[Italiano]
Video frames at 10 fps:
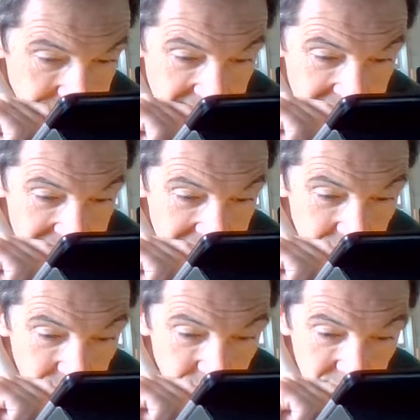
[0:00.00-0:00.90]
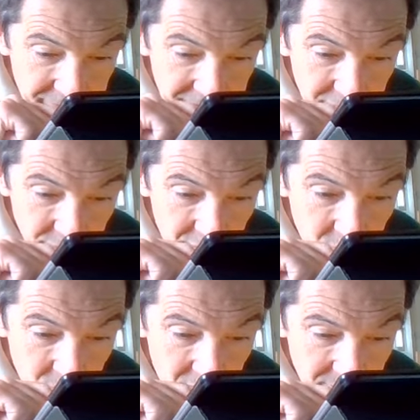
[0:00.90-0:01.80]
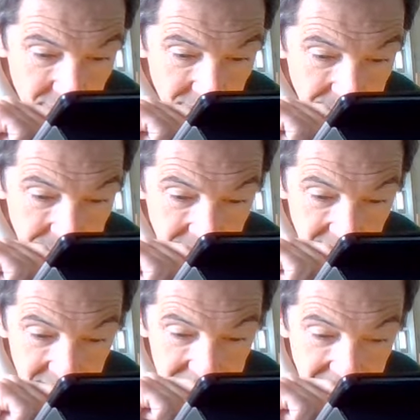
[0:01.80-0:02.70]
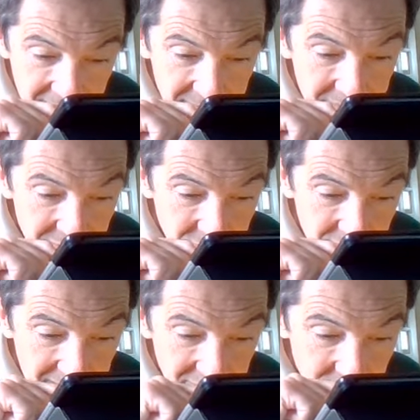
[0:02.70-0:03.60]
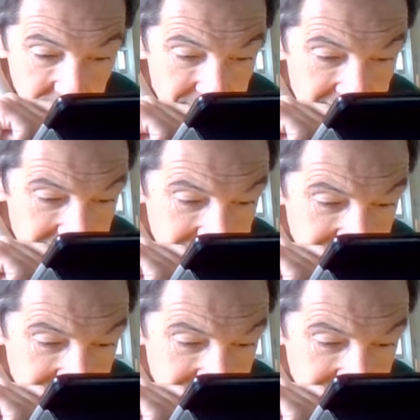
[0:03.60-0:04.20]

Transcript: parlerà contro il figlio dell'uomo, gli sarà perdonato, ma